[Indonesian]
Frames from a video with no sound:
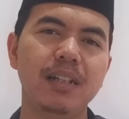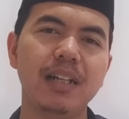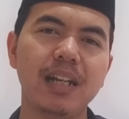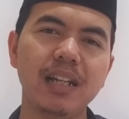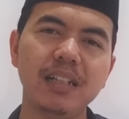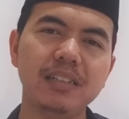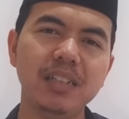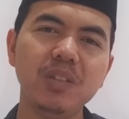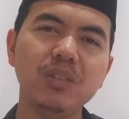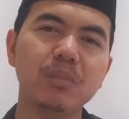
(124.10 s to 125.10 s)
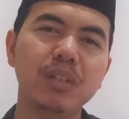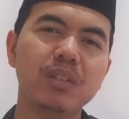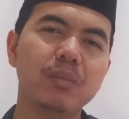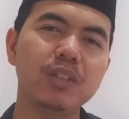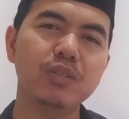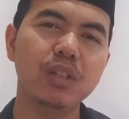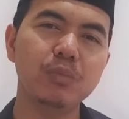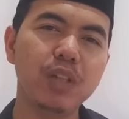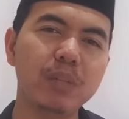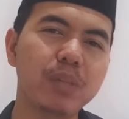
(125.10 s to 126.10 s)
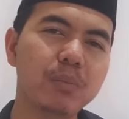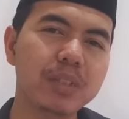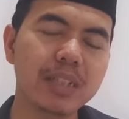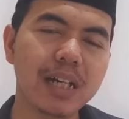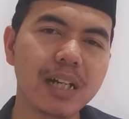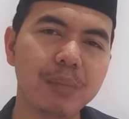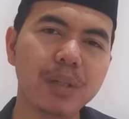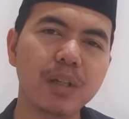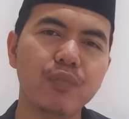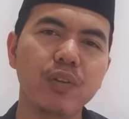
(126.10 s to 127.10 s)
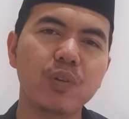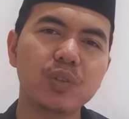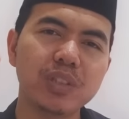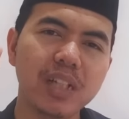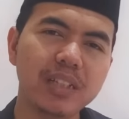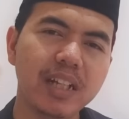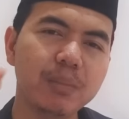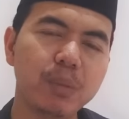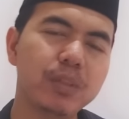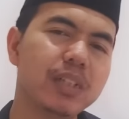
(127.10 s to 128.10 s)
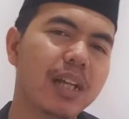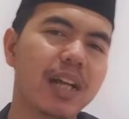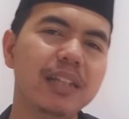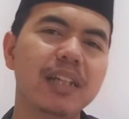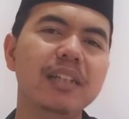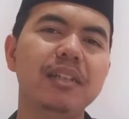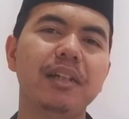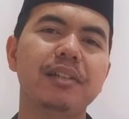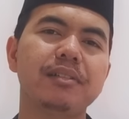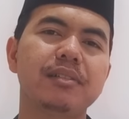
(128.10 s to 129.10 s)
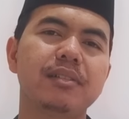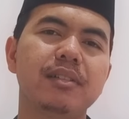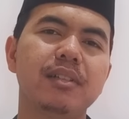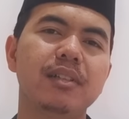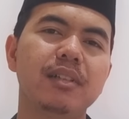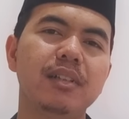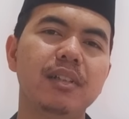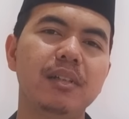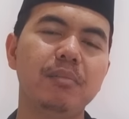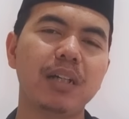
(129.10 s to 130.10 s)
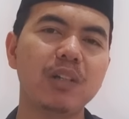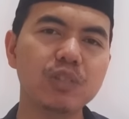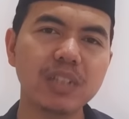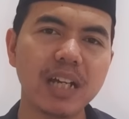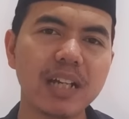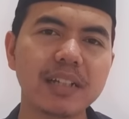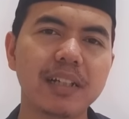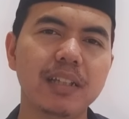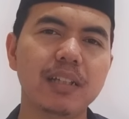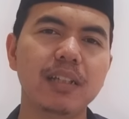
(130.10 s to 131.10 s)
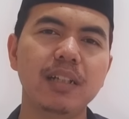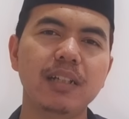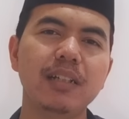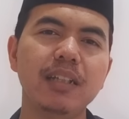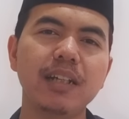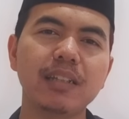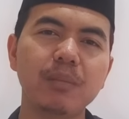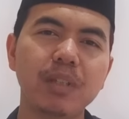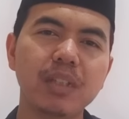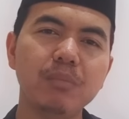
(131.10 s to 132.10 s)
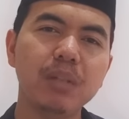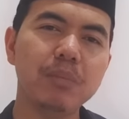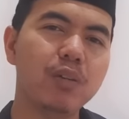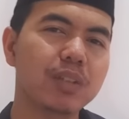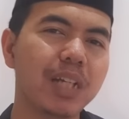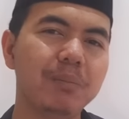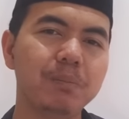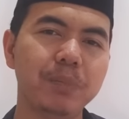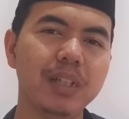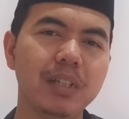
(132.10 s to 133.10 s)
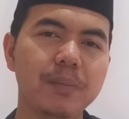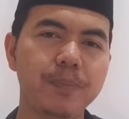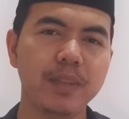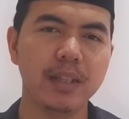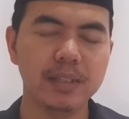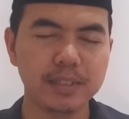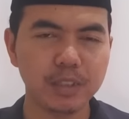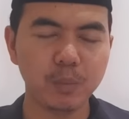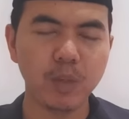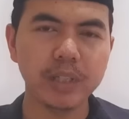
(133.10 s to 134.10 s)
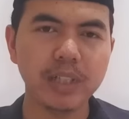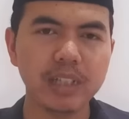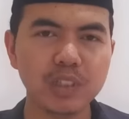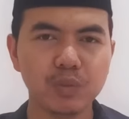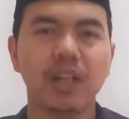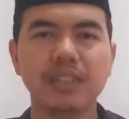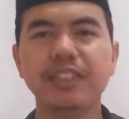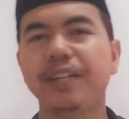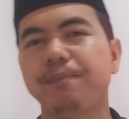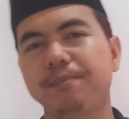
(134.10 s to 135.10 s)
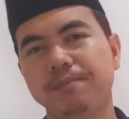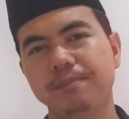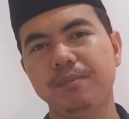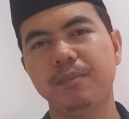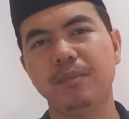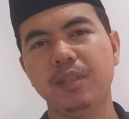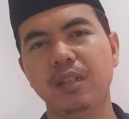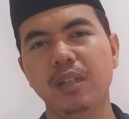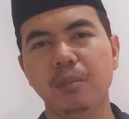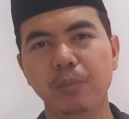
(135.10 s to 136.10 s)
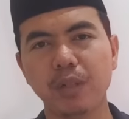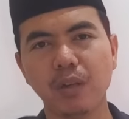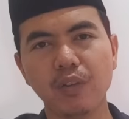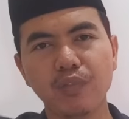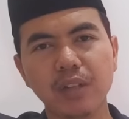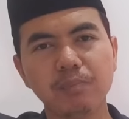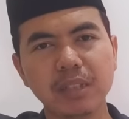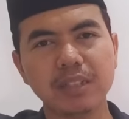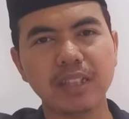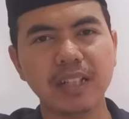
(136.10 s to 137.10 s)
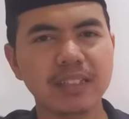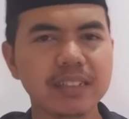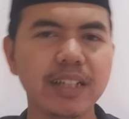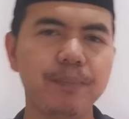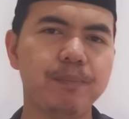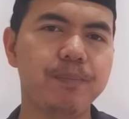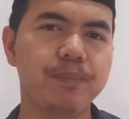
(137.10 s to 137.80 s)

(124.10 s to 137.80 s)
karena di situ teman-teman sudah mulai berbicara maka fokuslah dengan pembicaraan anda maka usahakan ketika teman-teman mau tampil semuanya sudah siap mikrofon pastikan siap